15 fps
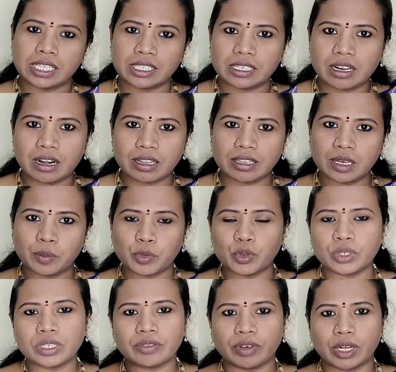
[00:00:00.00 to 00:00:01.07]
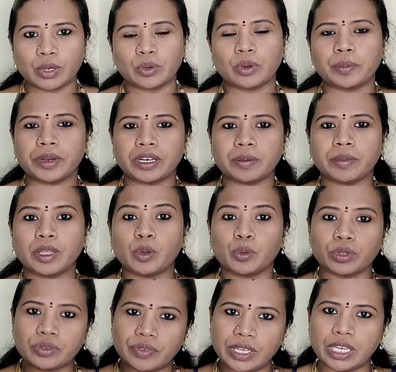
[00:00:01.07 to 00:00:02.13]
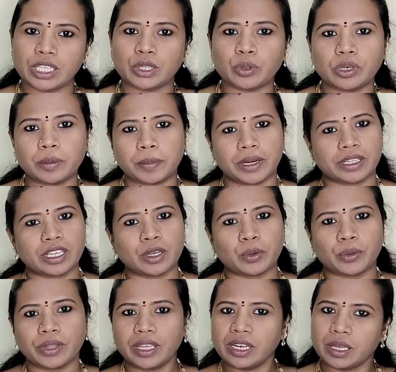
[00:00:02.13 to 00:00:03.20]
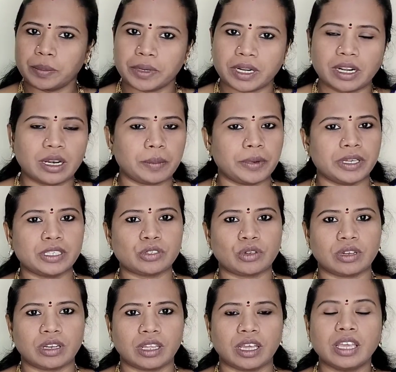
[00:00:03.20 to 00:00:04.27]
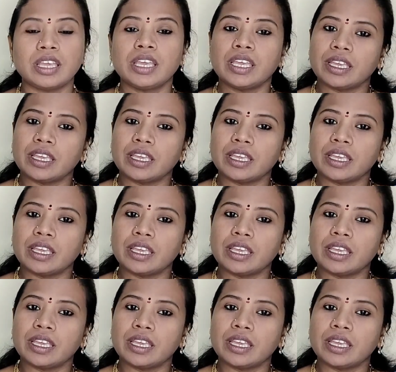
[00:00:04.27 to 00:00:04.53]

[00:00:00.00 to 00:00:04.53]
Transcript: இதனால தான் முன்னுக்கு வரணும் அப்படின்ற மாதிரி உத்வேகத்தோடு படிக்கக்கூடிய நபர்கள் அப்படின்னு சொல்லலாம்